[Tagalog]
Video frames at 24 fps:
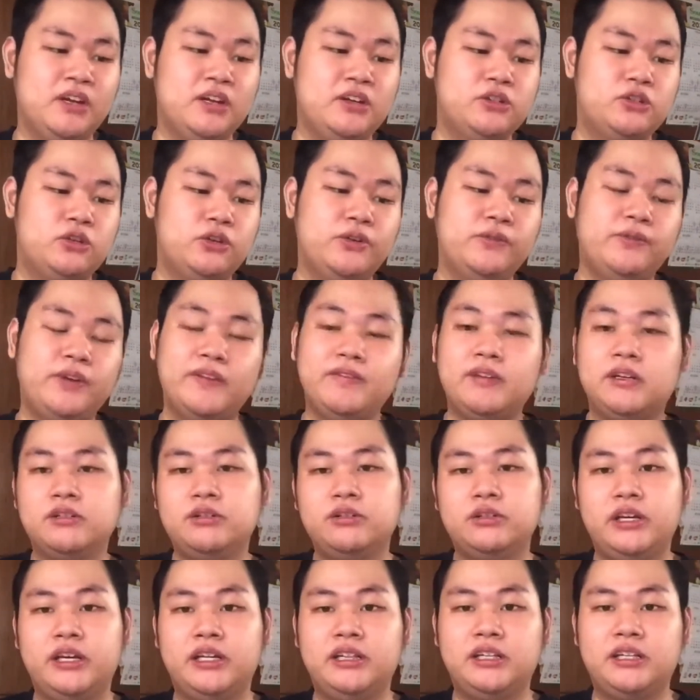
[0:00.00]
So yung
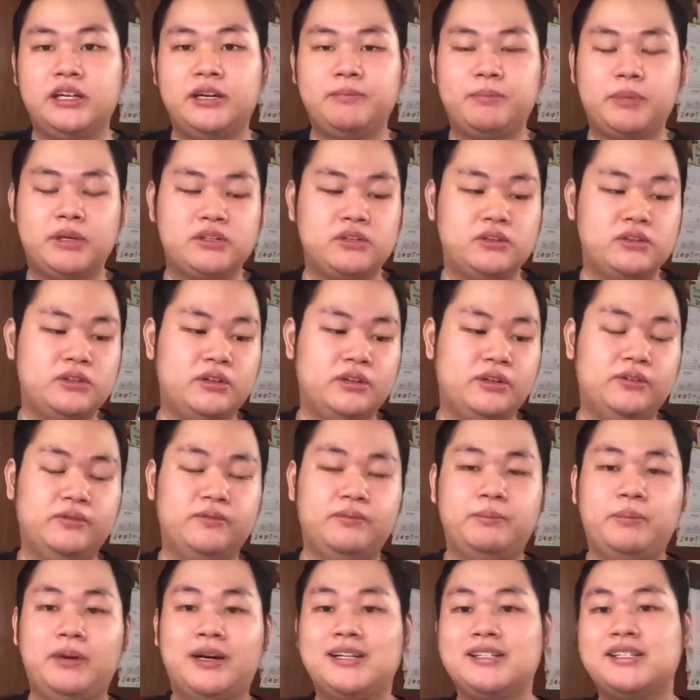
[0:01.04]
589 pesos na yun,
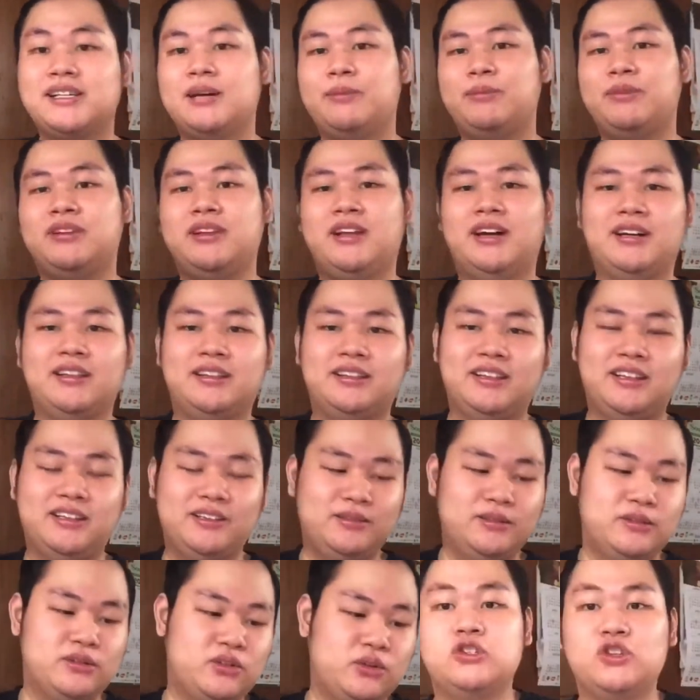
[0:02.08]
para sa aming lahat na
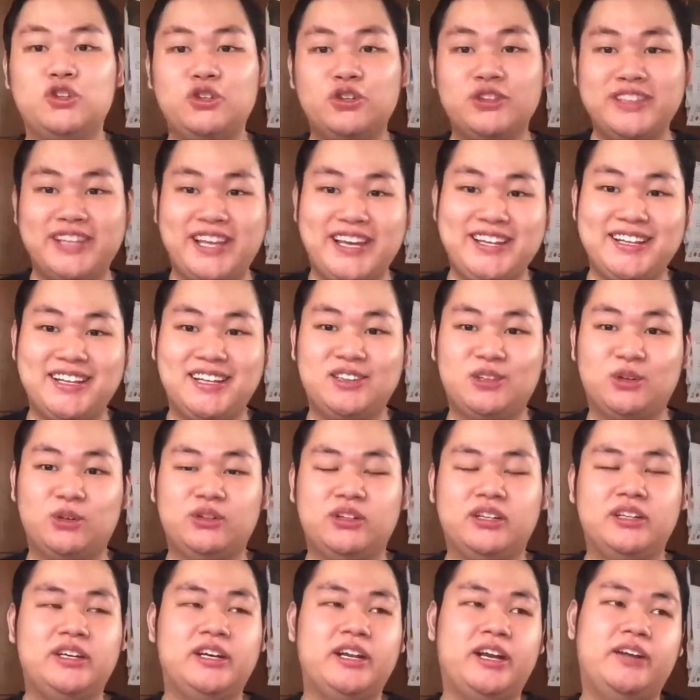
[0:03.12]
yun. So nung day na to,
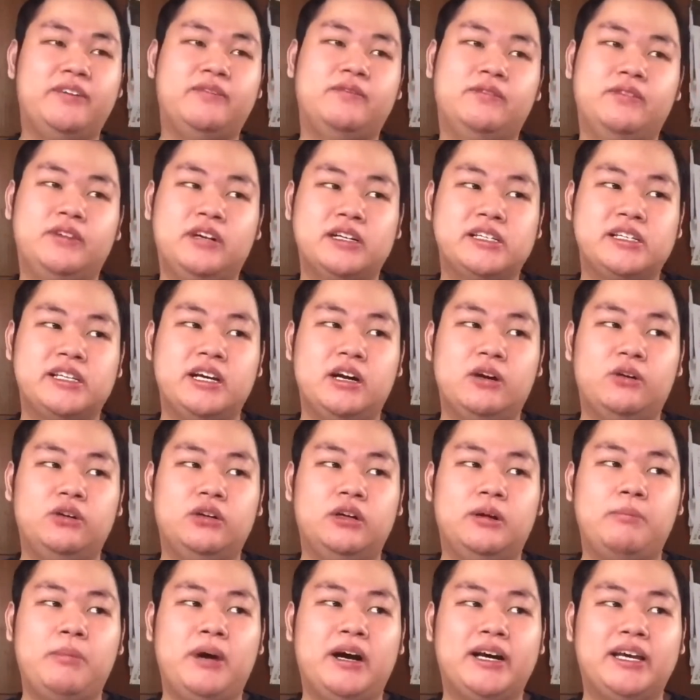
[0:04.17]
nag-crave kasi ako
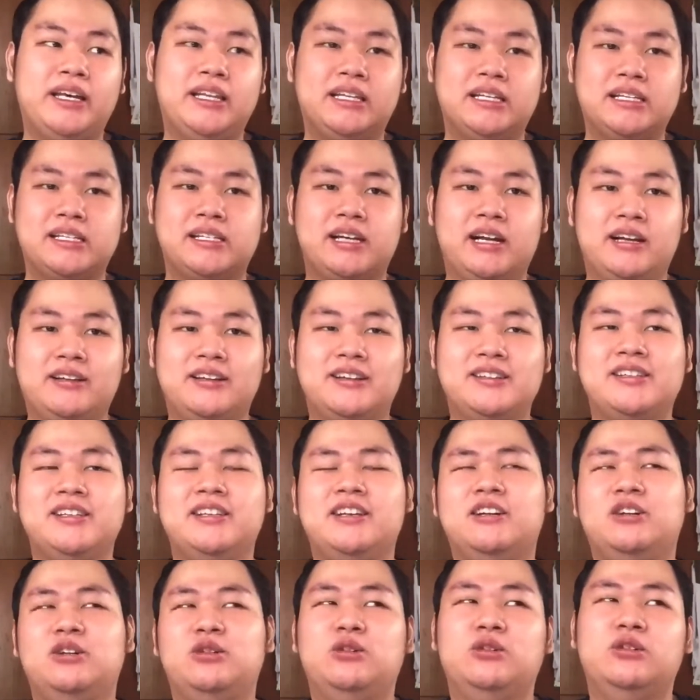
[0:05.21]
ng mang inasal kasi
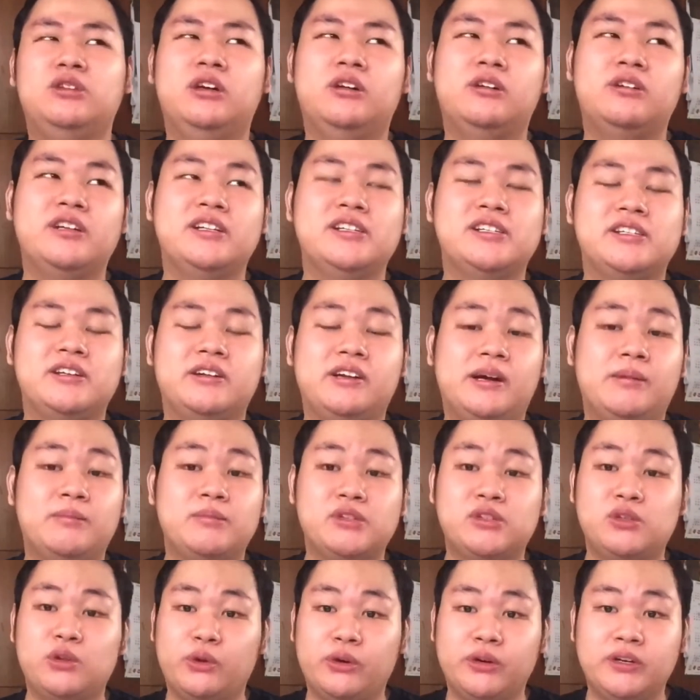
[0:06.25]
nanonood ako ng Instagram
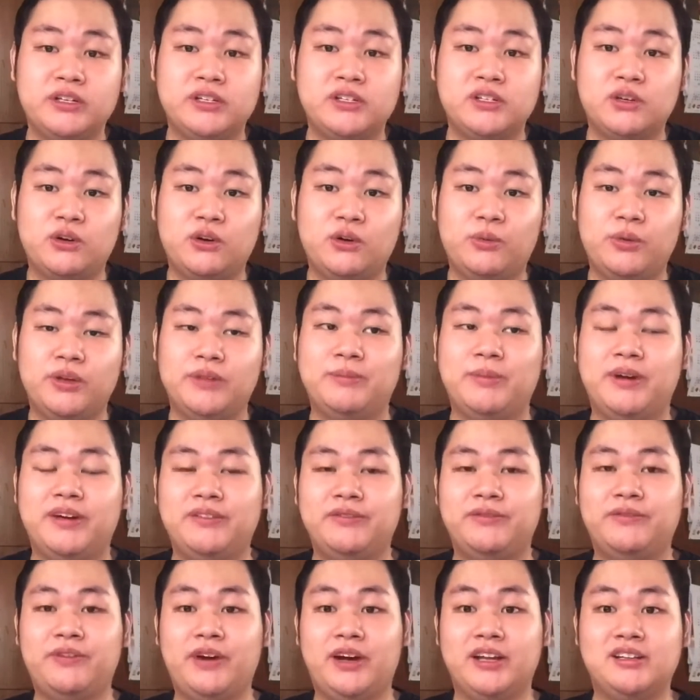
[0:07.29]
stories ko with my
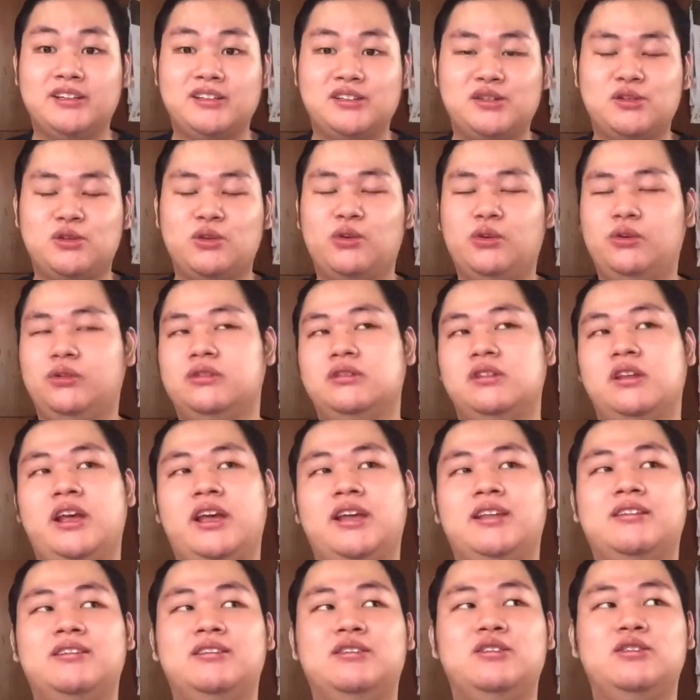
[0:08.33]
friends noon.
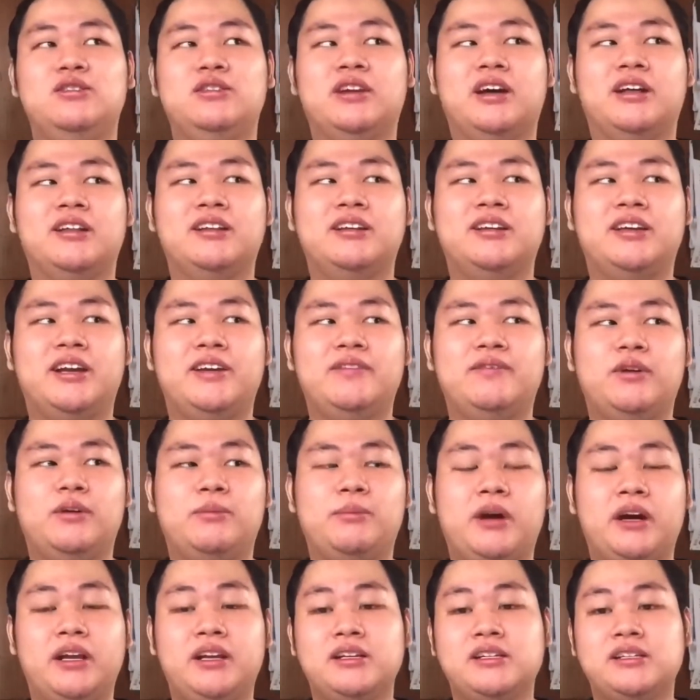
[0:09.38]
And yun na, nag-crave ako
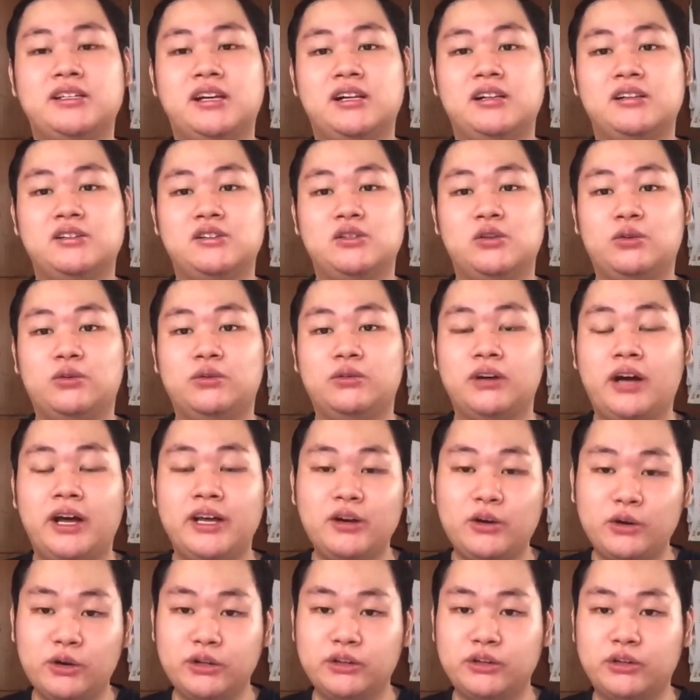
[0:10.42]
mang inasal. So I
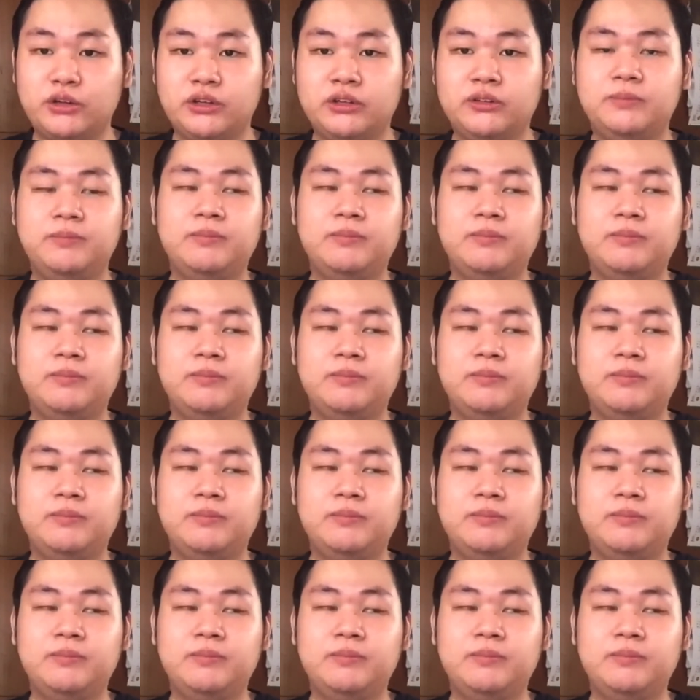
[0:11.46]
ordered.